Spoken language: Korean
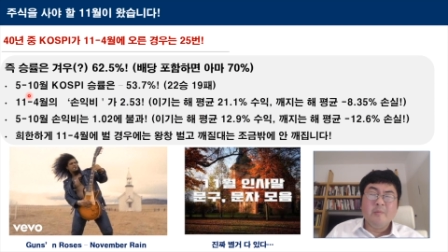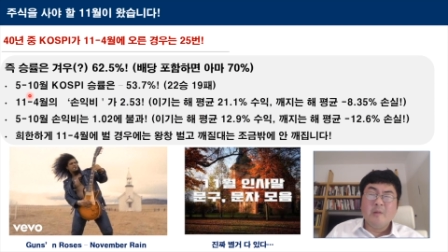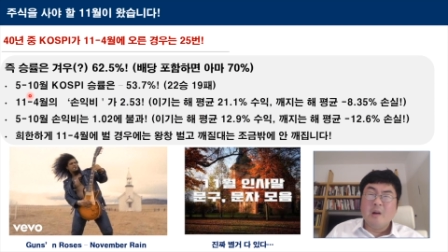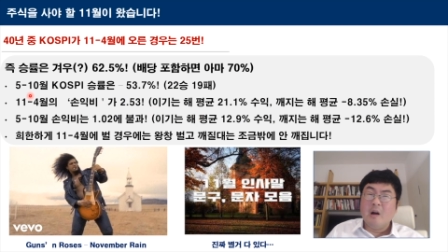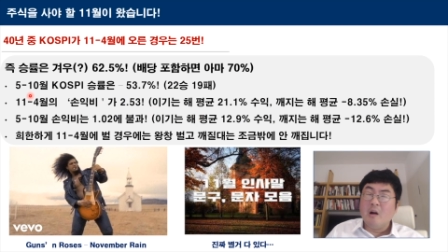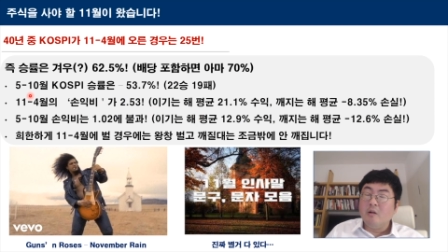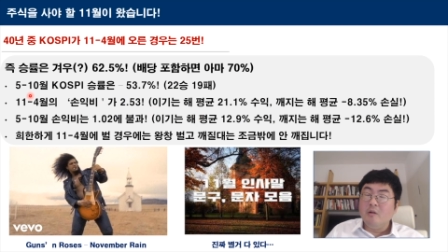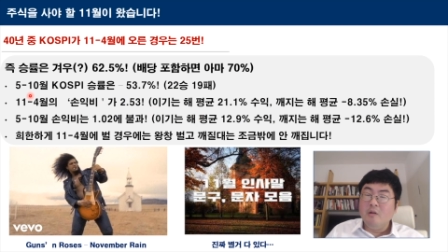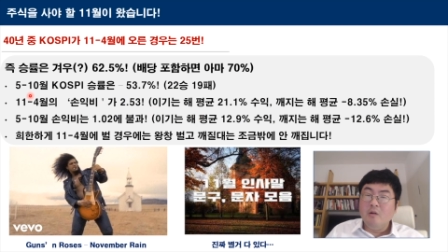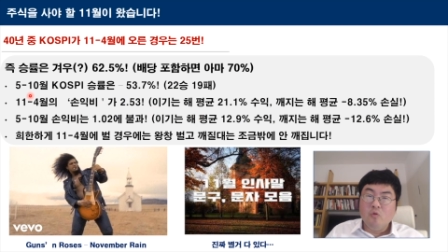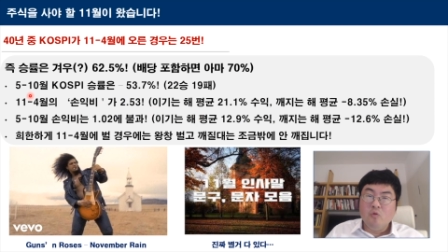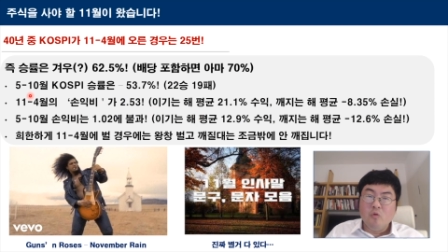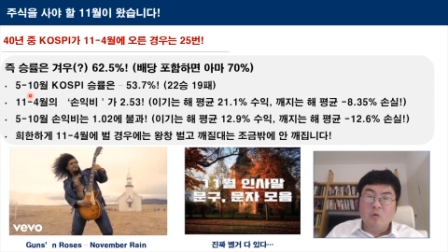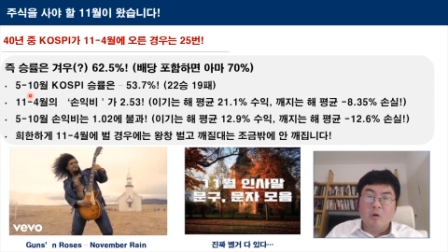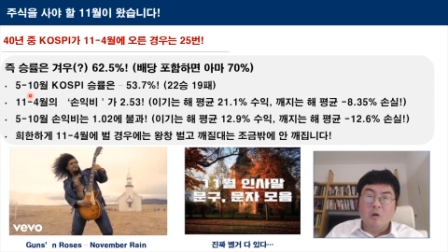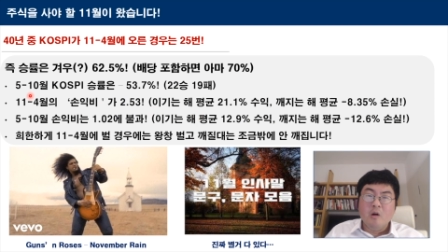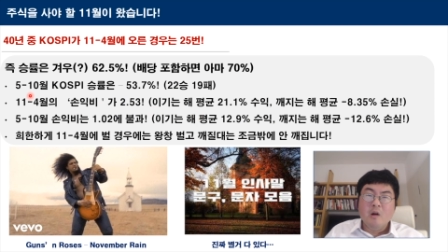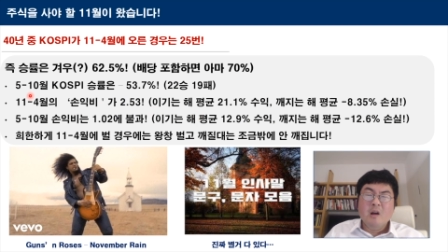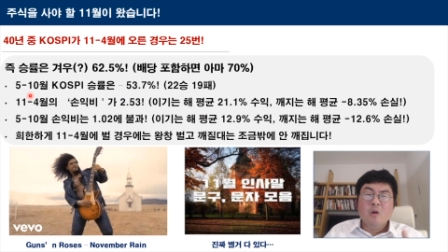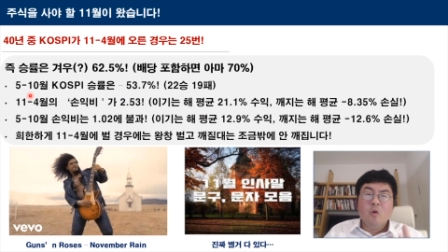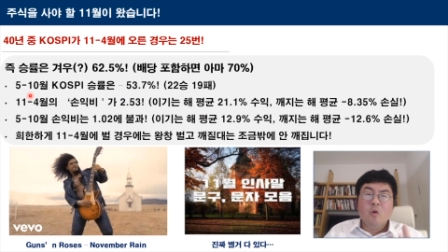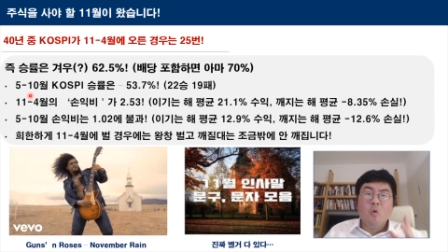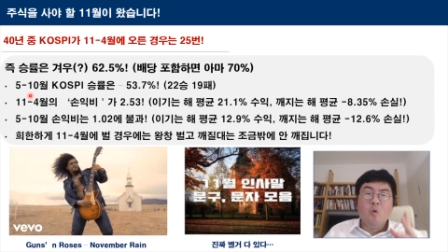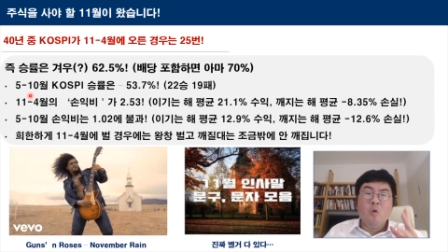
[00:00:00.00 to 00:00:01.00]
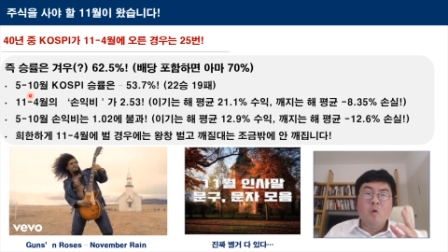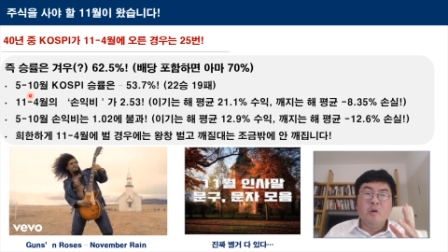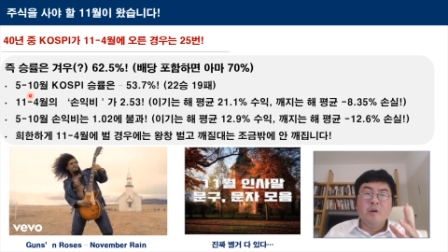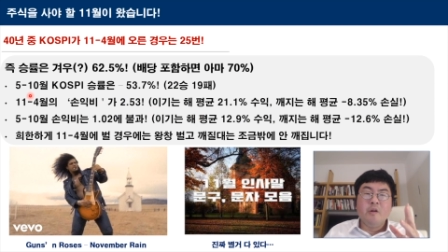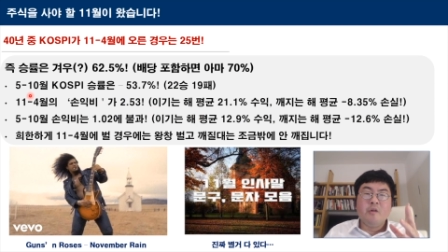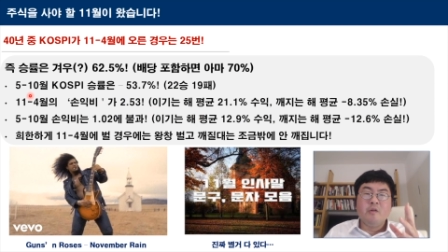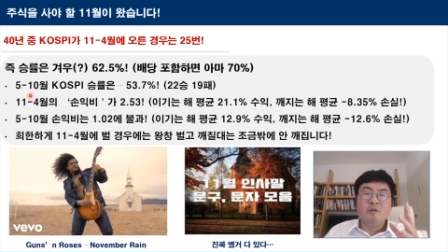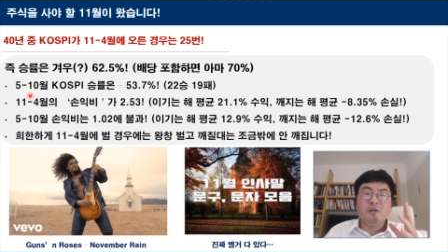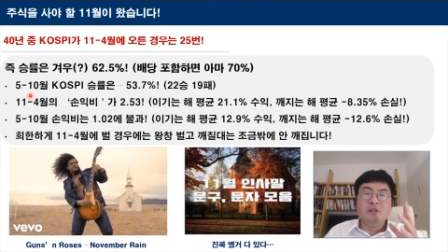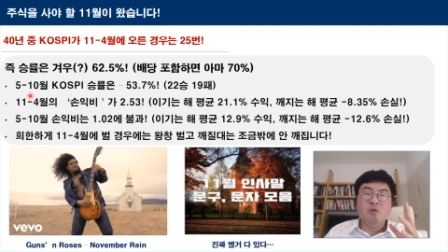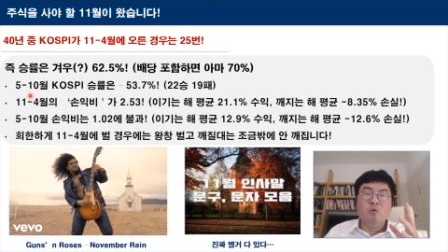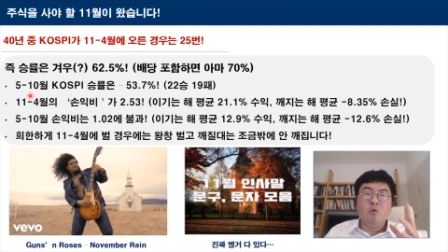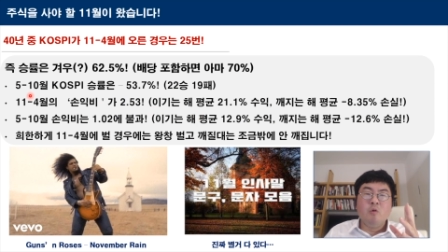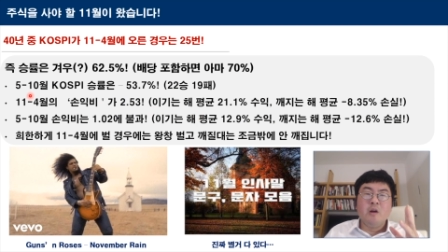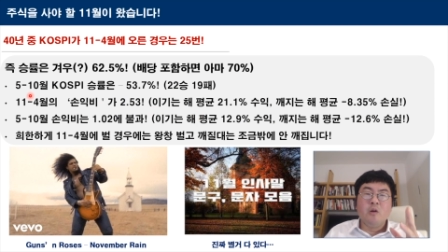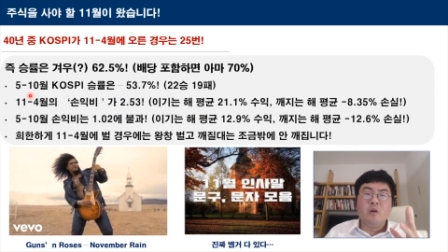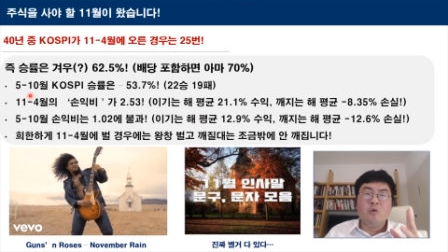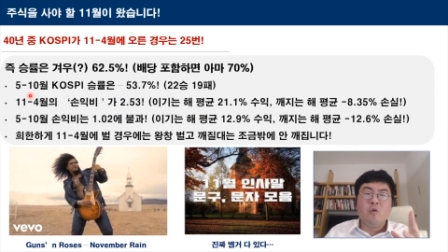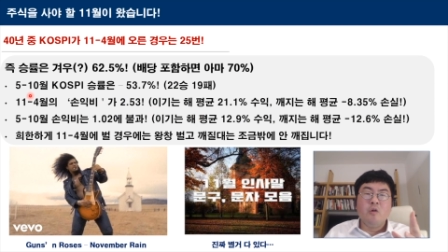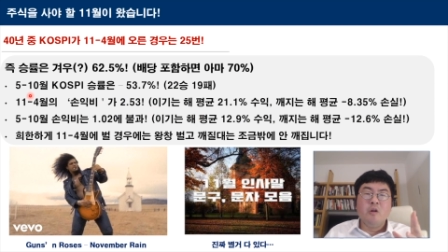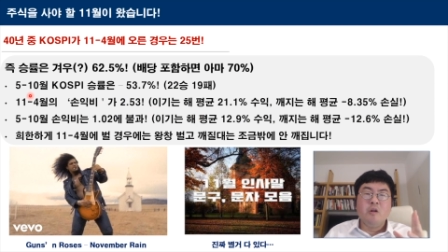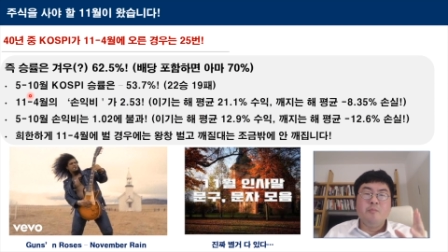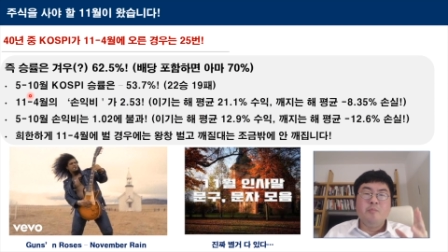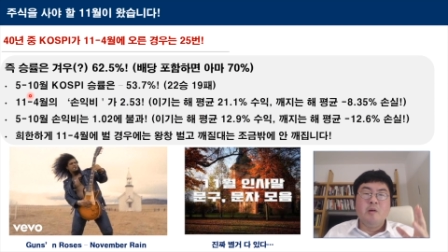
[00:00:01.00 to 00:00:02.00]
아 그리고 5월에서 10월에
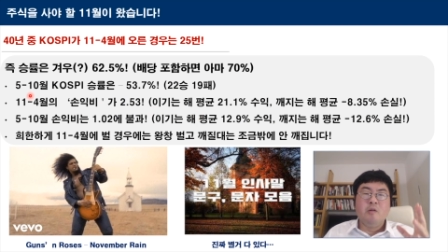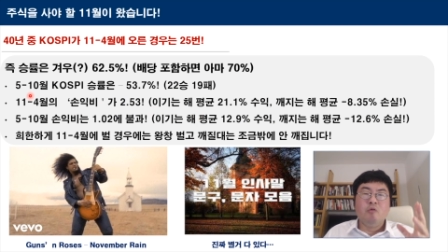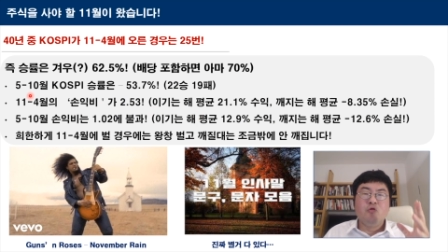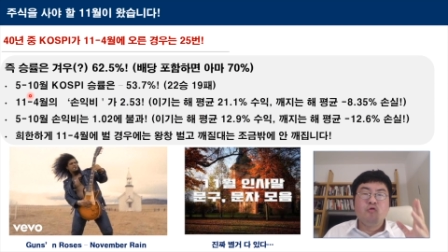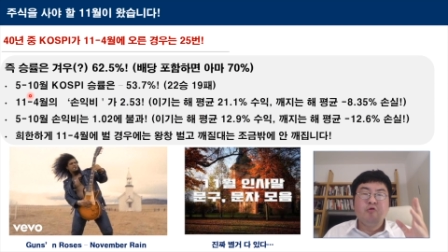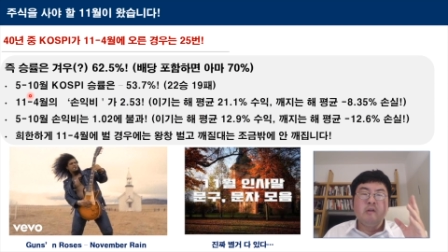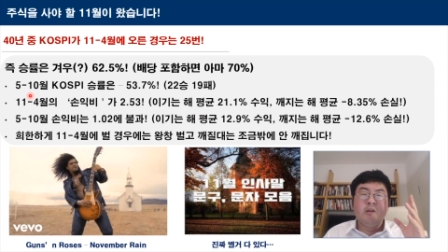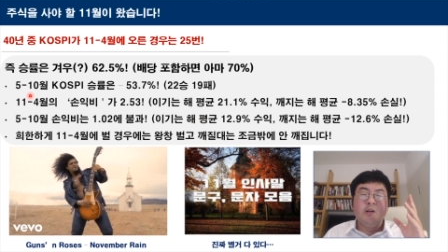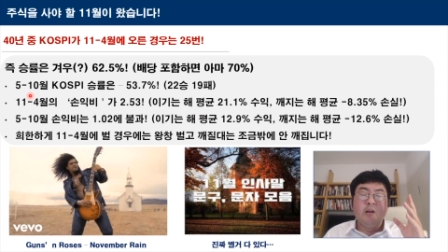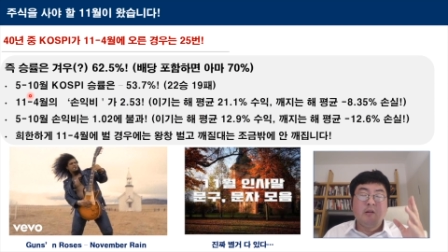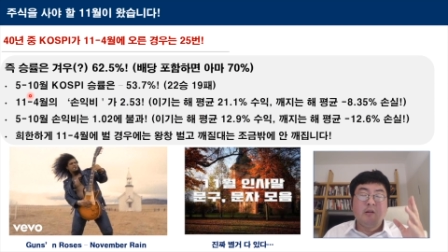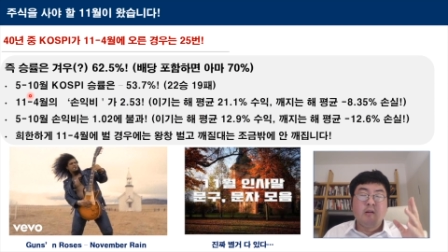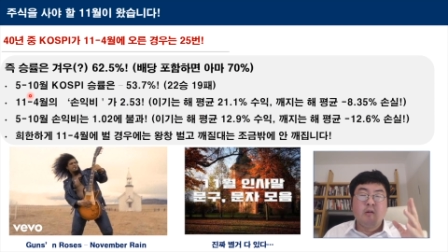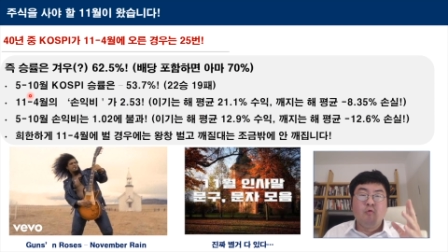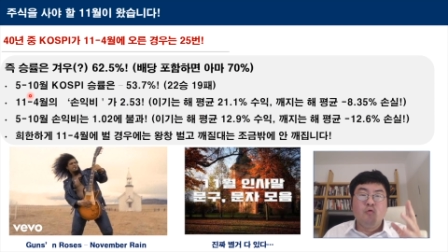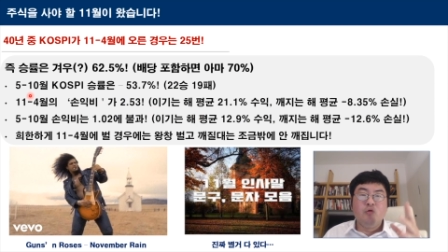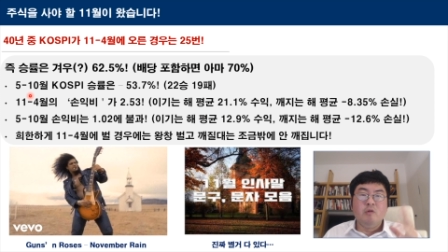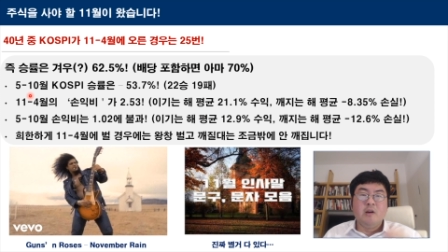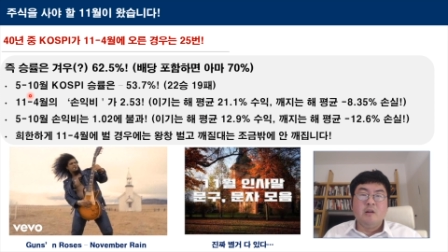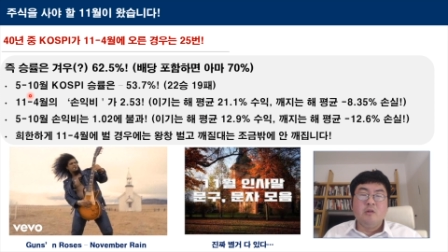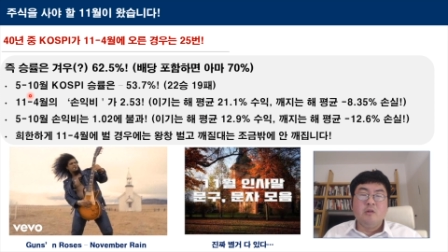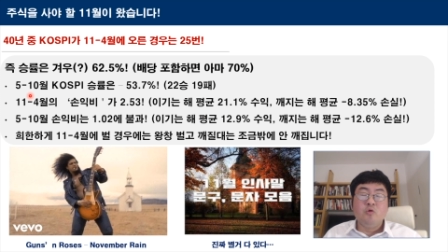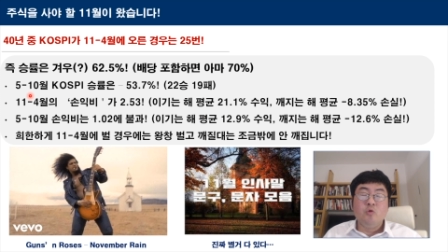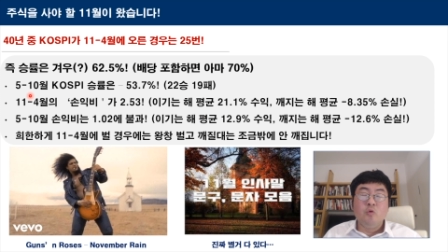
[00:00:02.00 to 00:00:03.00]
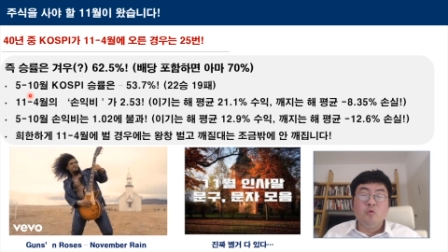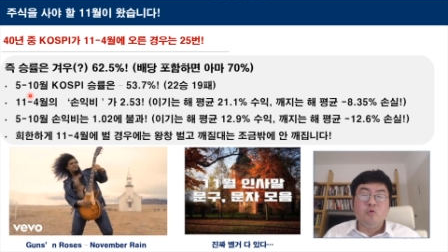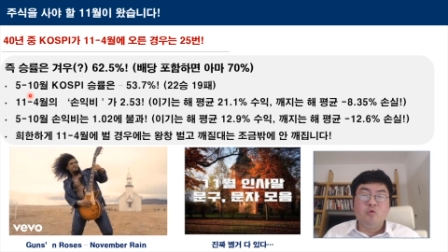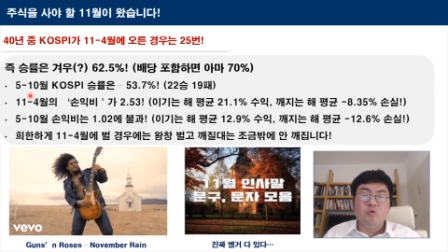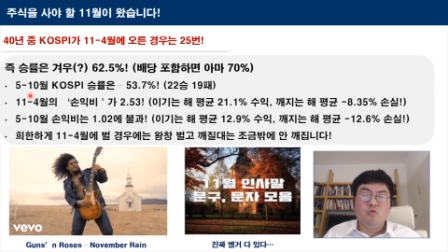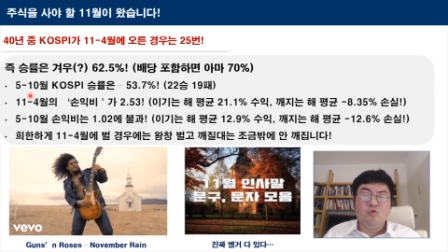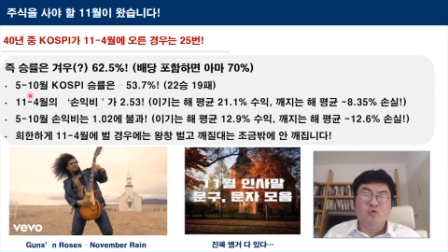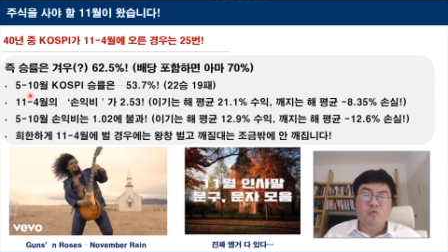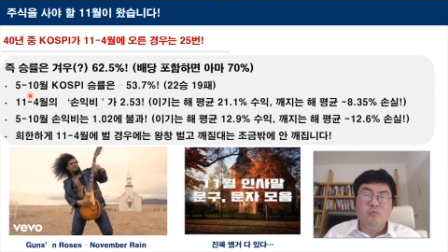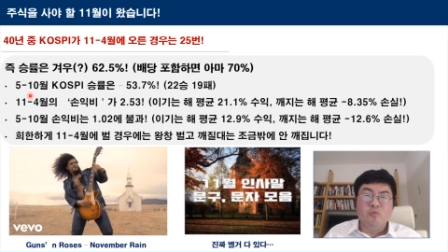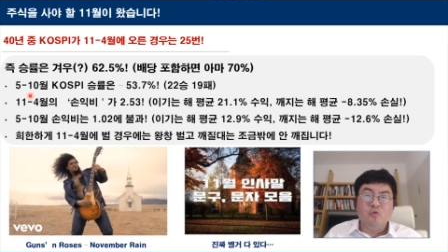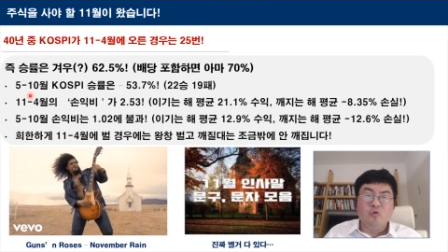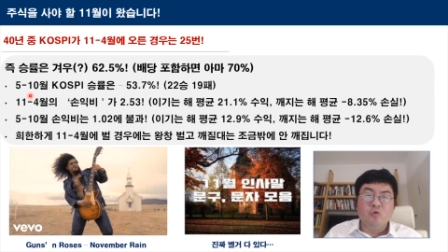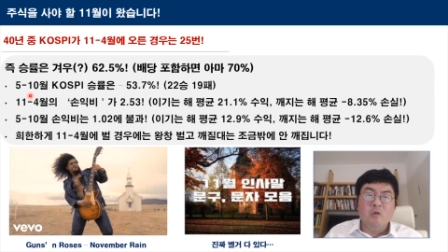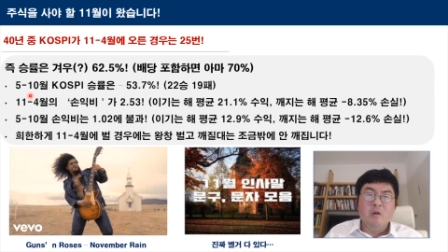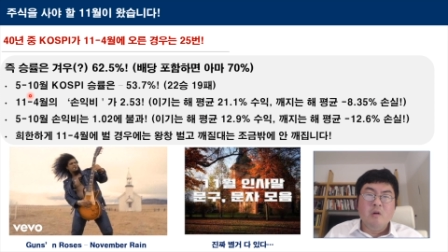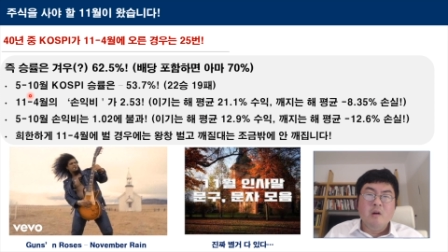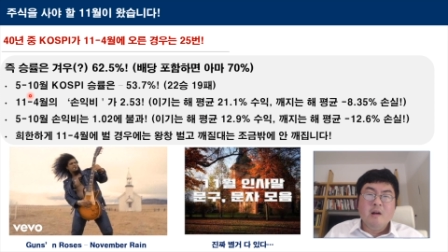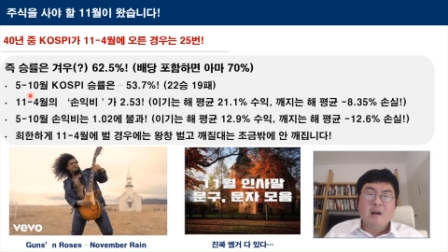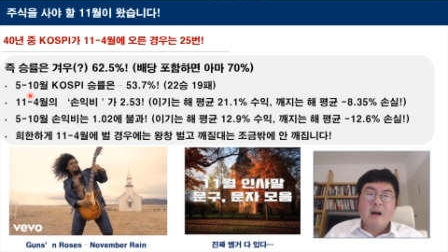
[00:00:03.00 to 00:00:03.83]
커스피 투자를 했다고 우리가 쫄쫄 굶고